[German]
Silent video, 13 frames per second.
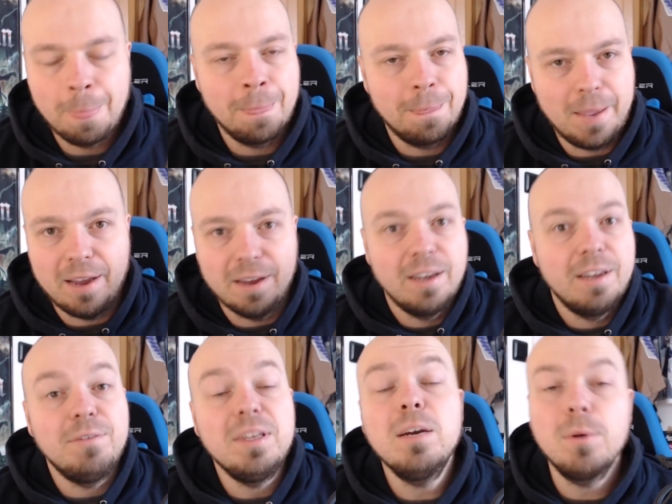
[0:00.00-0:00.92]
Naja,
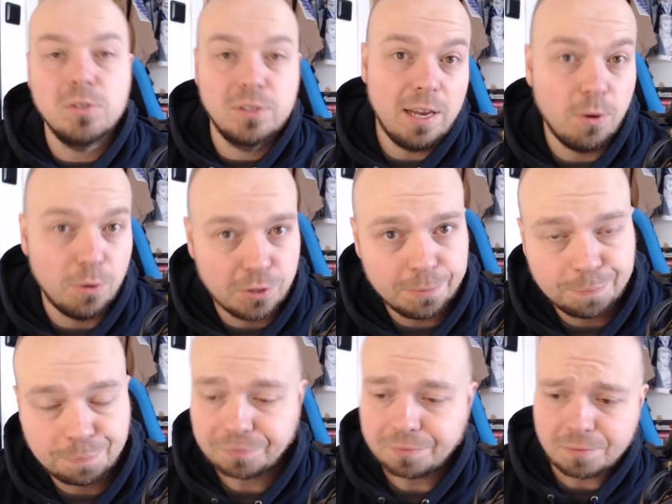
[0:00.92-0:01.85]
wie dem auch sei, Leute,
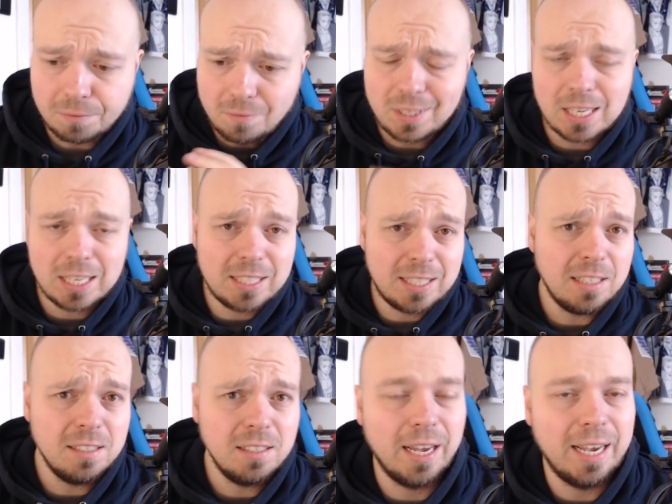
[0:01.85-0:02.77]
ist das
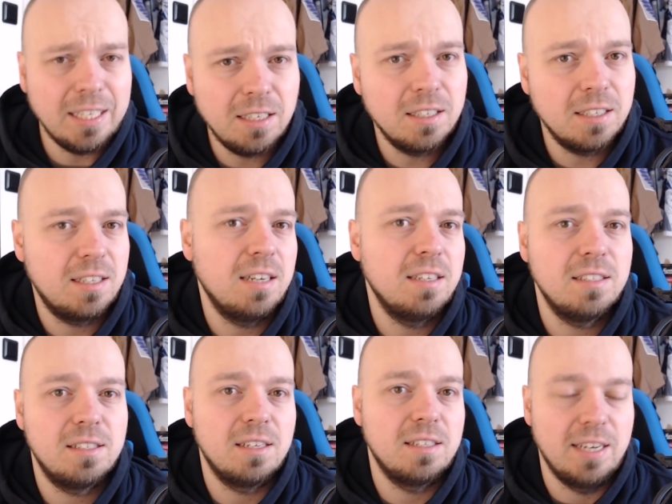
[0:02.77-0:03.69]
ein recht
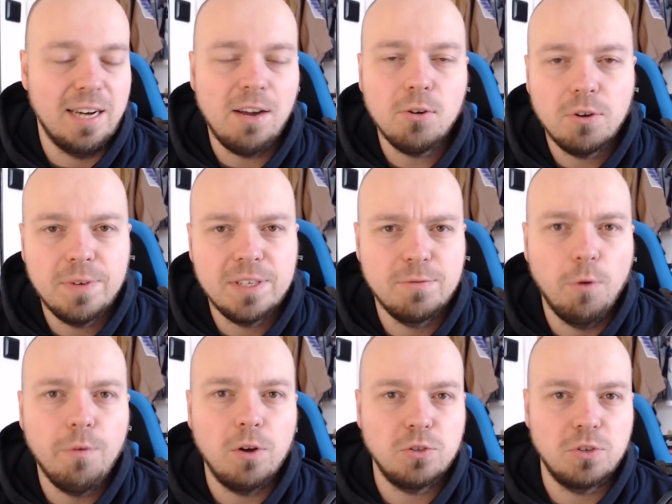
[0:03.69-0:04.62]
interessantes Szenario gewesen, wo
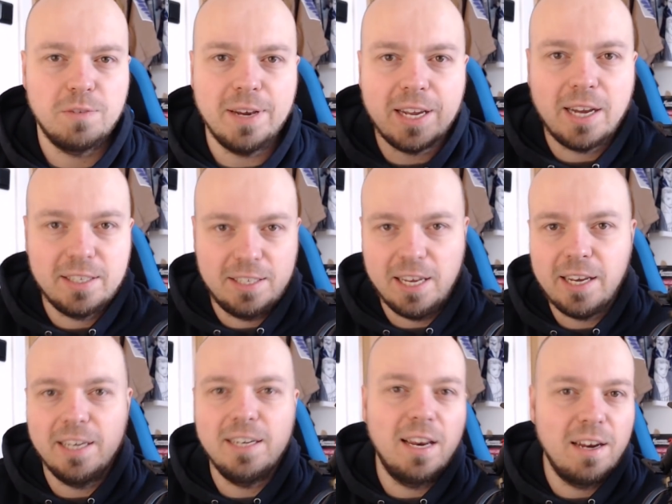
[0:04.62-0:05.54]
wir auch so zwei Charaktere
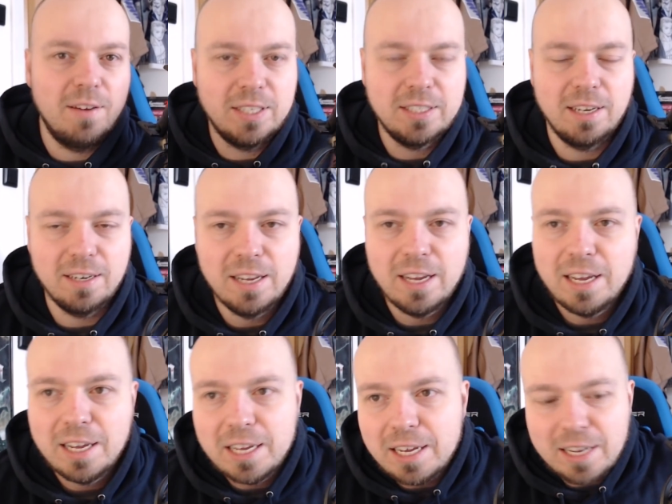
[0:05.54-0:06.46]
hinten an der Wand hatten,
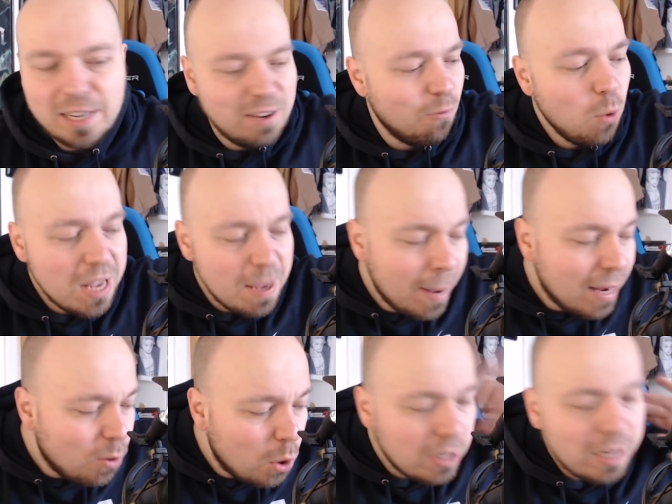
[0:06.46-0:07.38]
wo immer
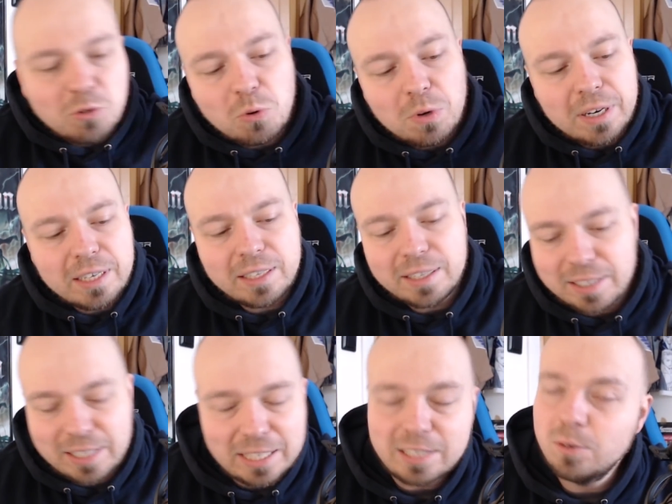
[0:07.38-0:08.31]
noch natürlich äh,
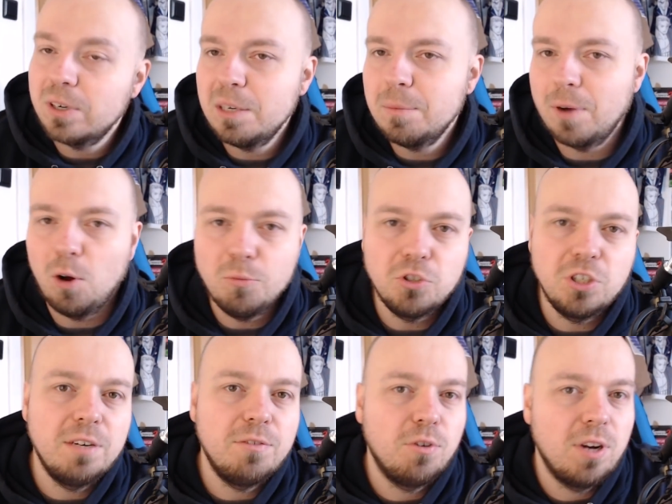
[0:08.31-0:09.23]
die Theorie im Raum
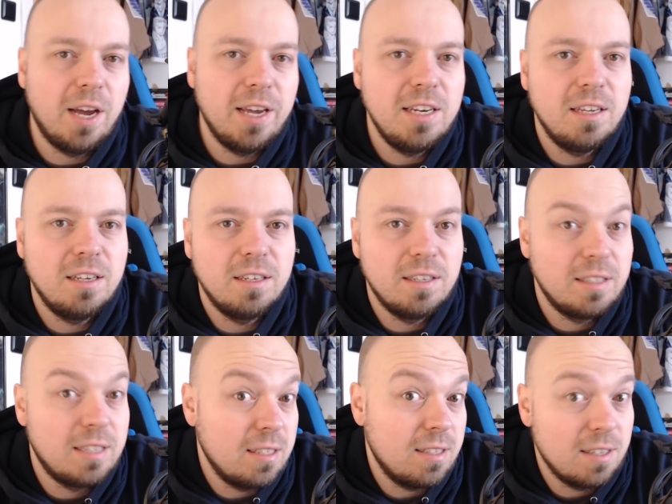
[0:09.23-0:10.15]
steht von einigen, äh,
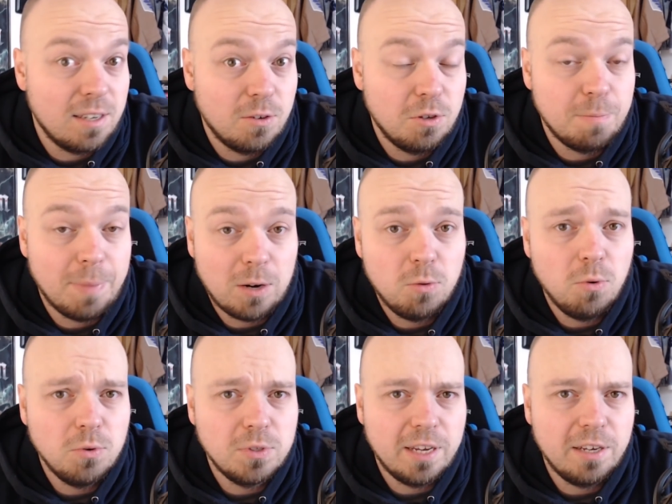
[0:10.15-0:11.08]
dass das natürlich
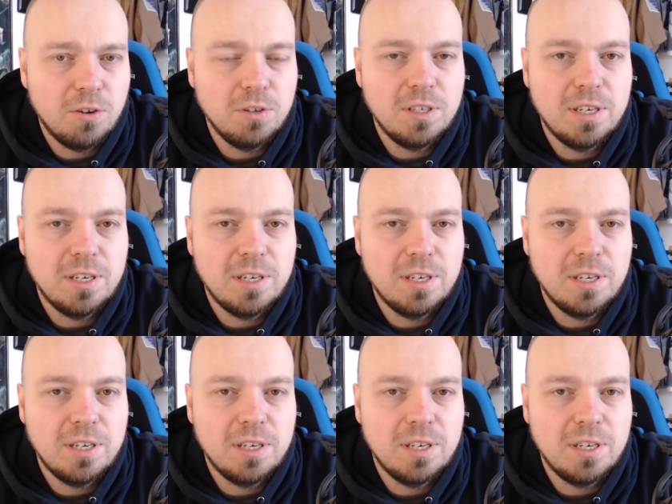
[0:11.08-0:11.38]
Bakugo sein könnte.